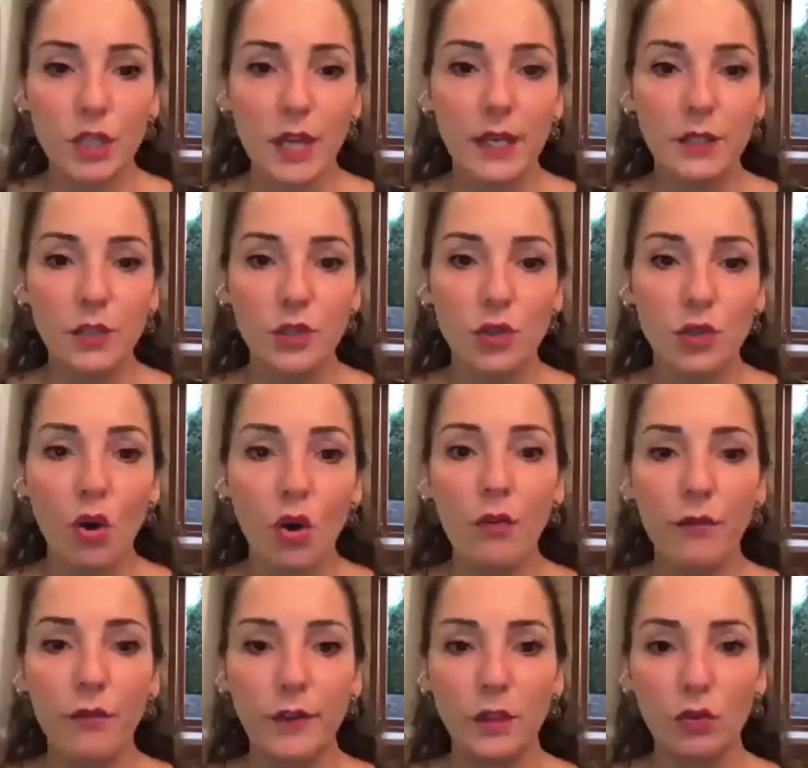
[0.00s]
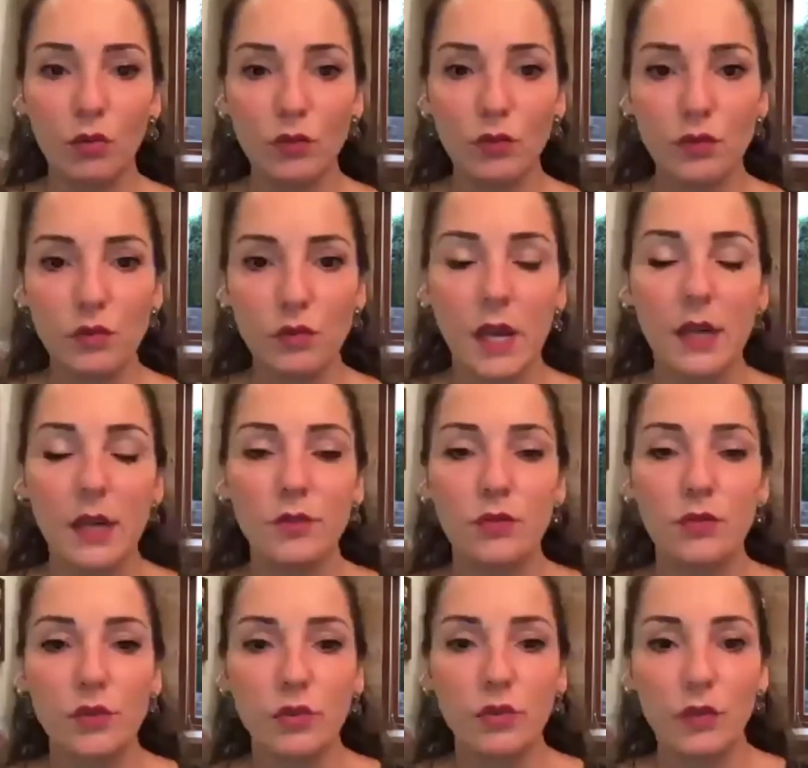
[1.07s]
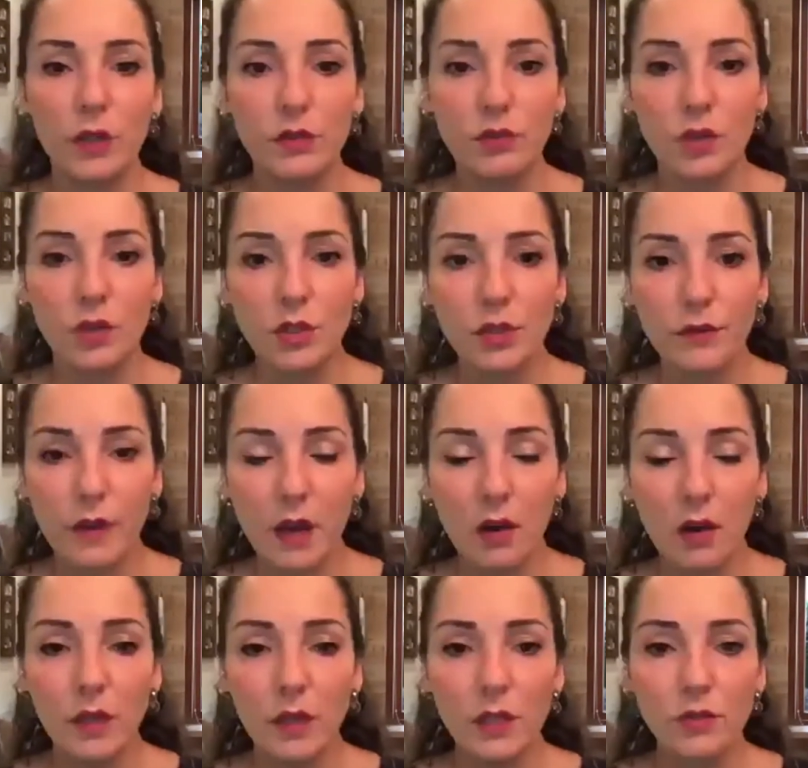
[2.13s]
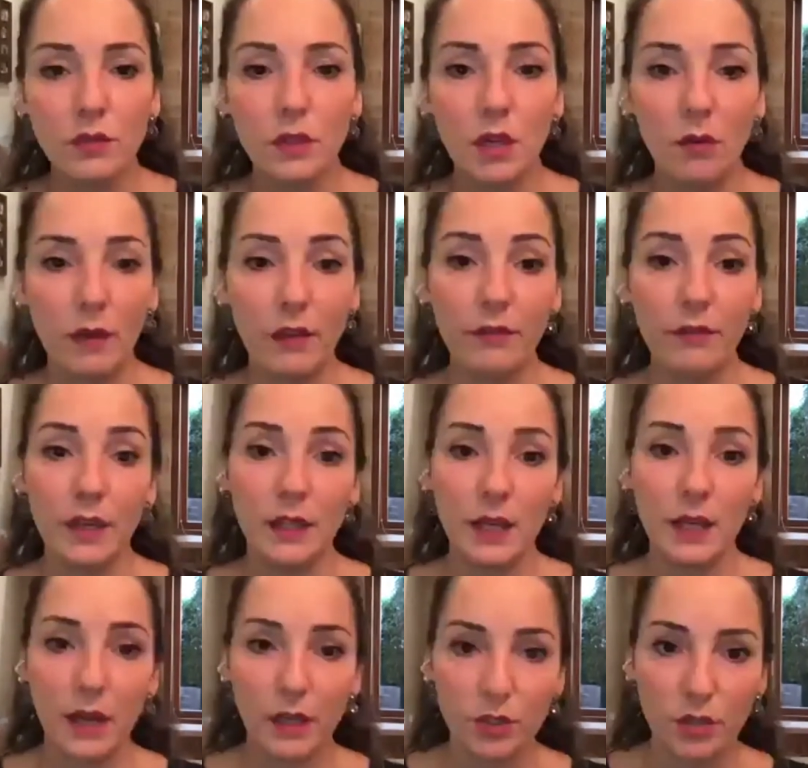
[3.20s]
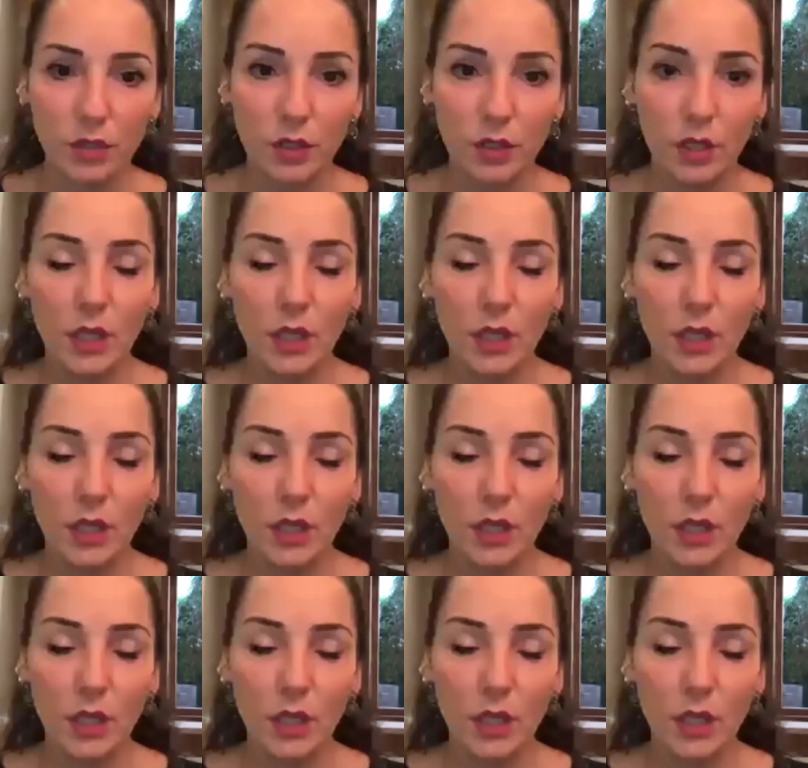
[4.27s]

resolve todos os casos de sorriso gengival e isso não é verdade.